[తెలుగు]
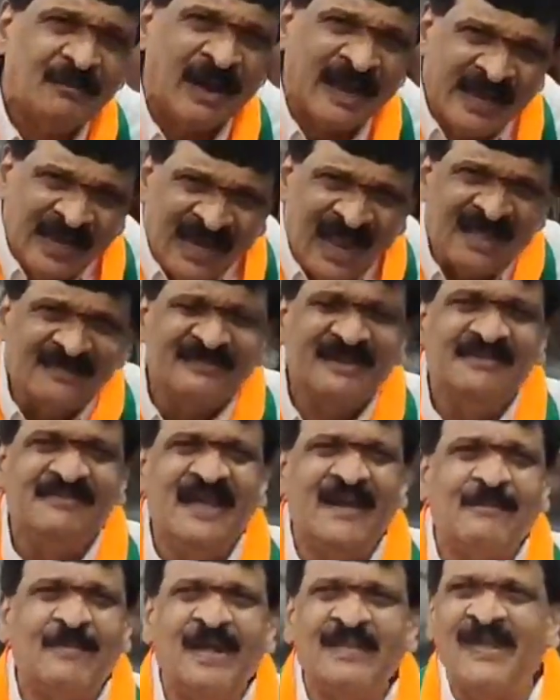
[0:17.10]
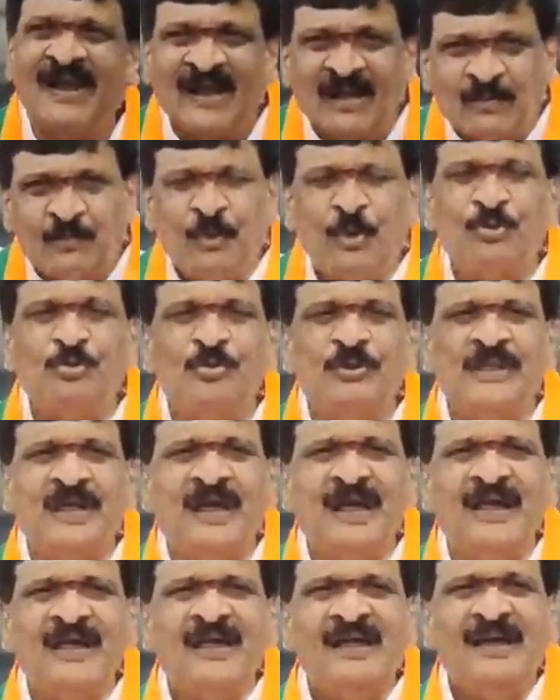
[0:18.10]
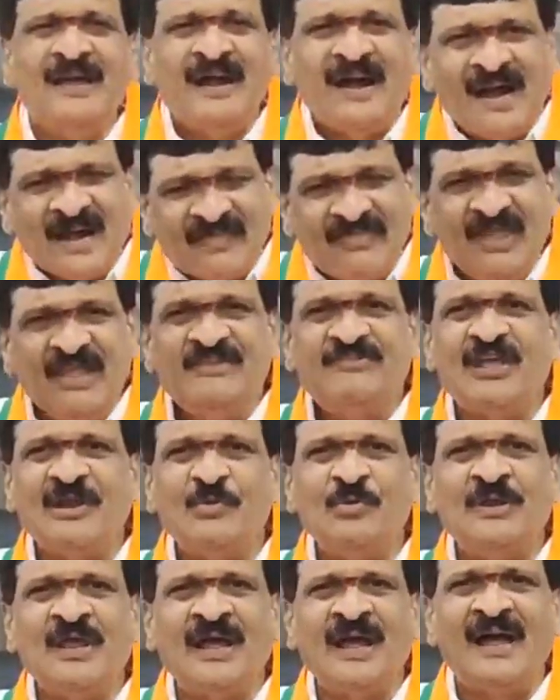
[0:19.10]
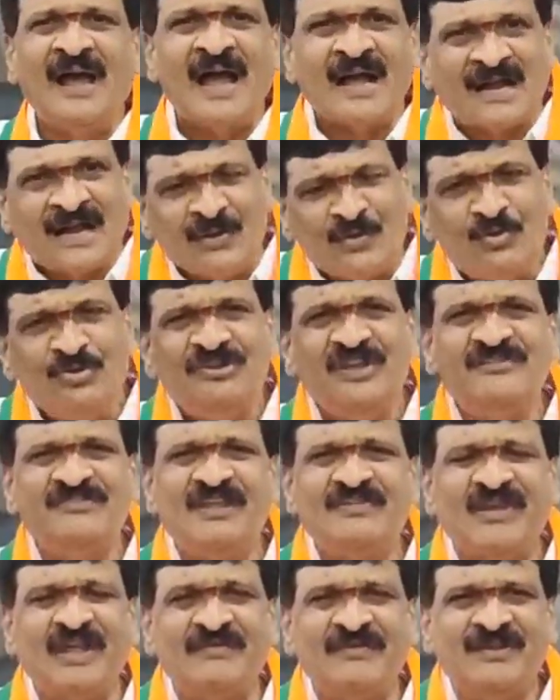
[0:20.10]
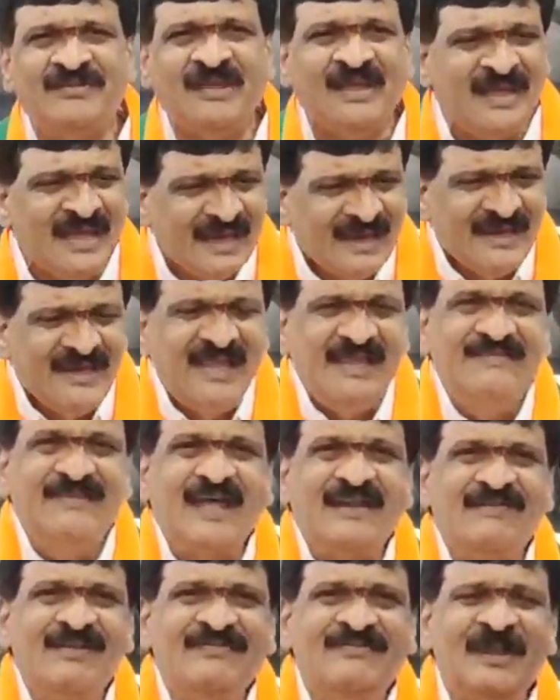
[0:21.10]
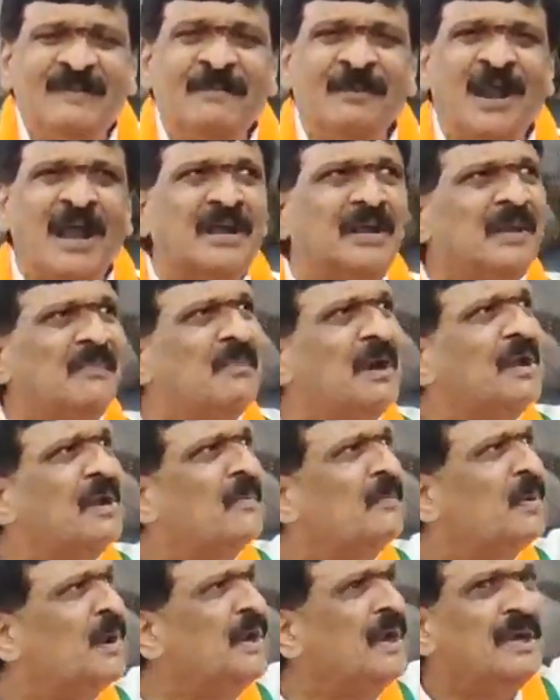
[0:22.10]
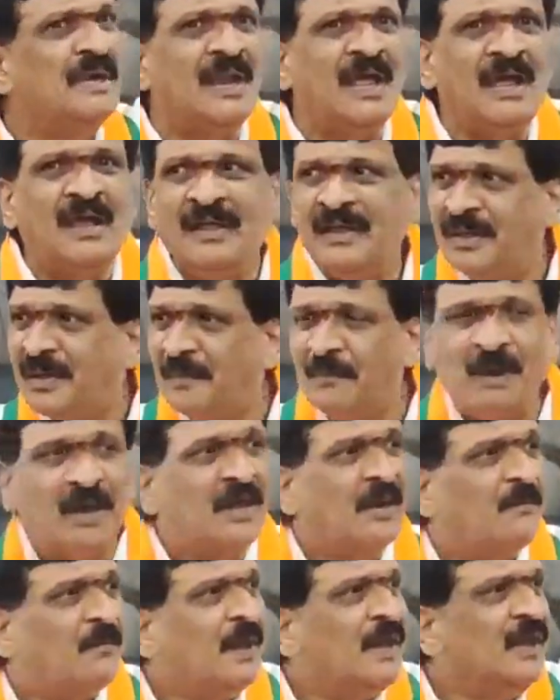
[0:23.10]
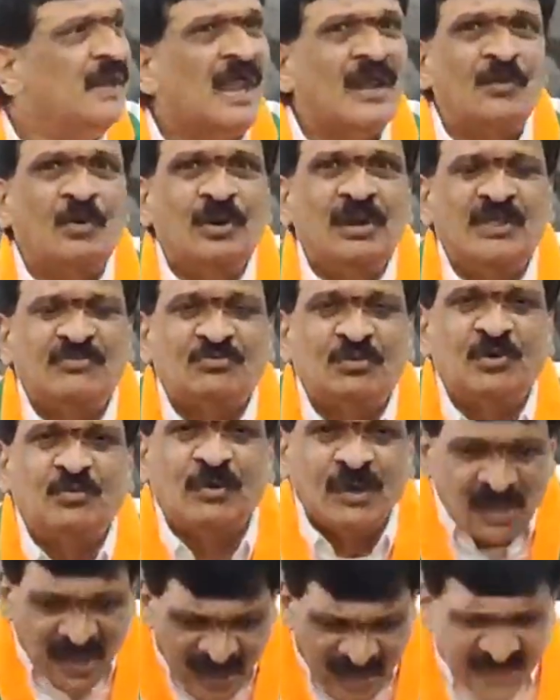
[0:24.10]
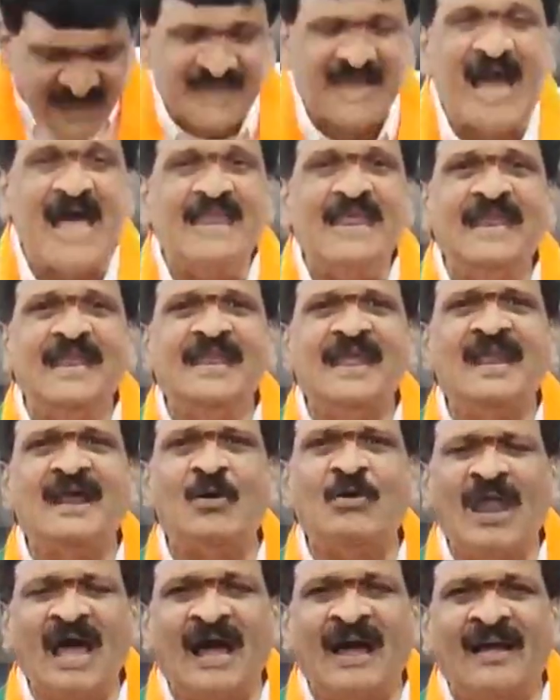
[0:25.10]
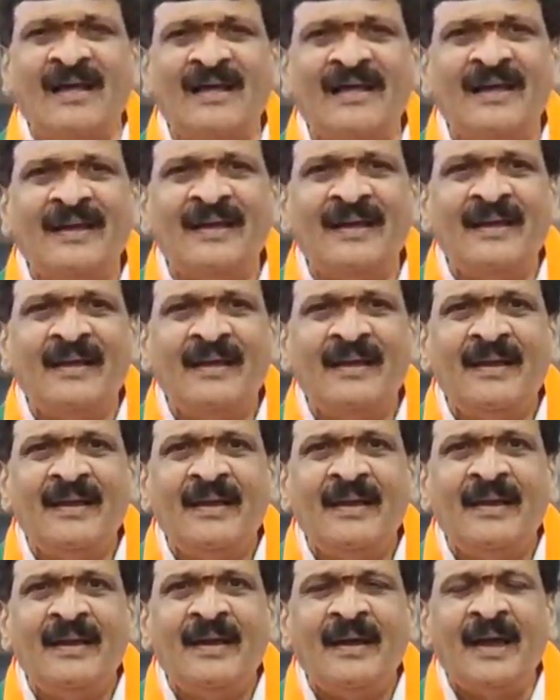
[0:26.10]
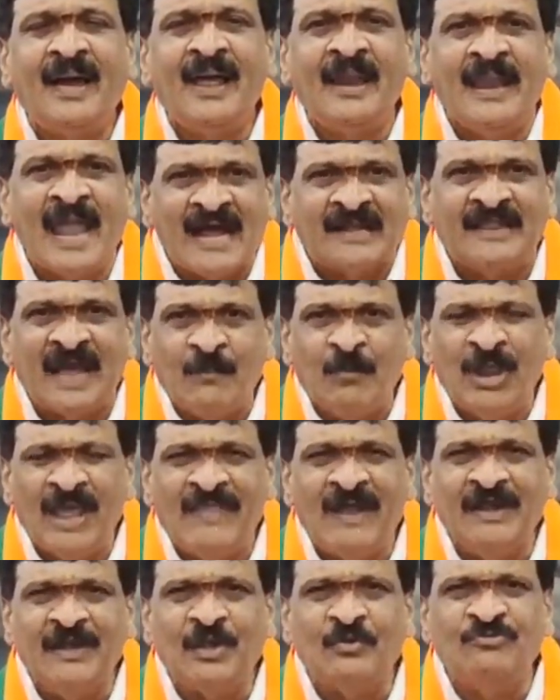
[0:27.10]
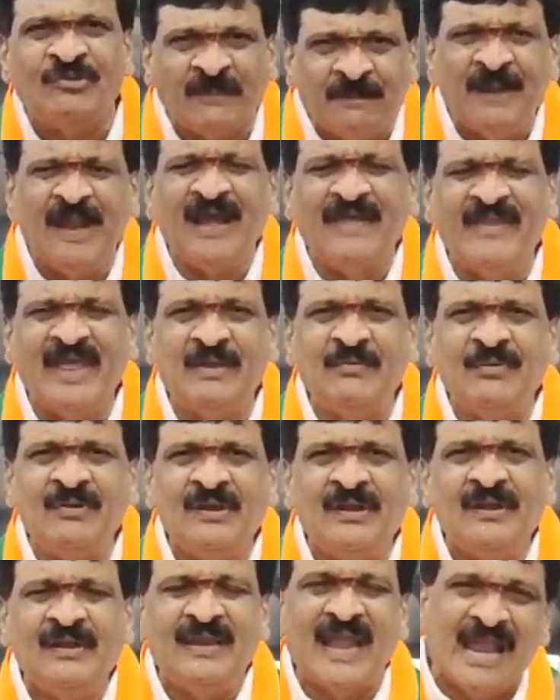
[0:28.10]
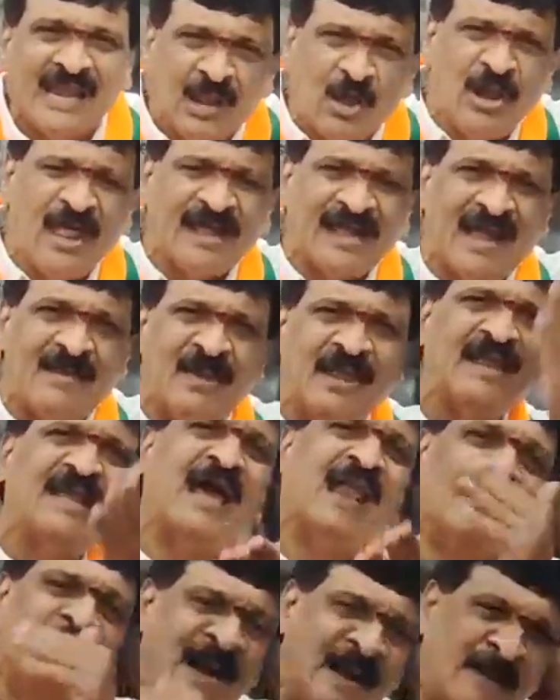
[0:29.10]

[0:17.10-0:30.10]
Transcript: మా ఇన్లాస్ నిజామాబాద్ అక్కడ పోతుంటా ఆడ దీక్షలు ఉంటా అక్కడ కూడా చేసిన సర్వీస్ నీ సర్వీస్ చెప్పురా అంటే మైనంపల్లి ఇట్లా మైనంపల్లి నలుగురు వేసుకొని అరే కాలు ఇరిగినాడు అవులా నా దమ్ము లేదంటావు చెప్పినా కదా నేను నల్లోళ్ళకి అమెరికాలో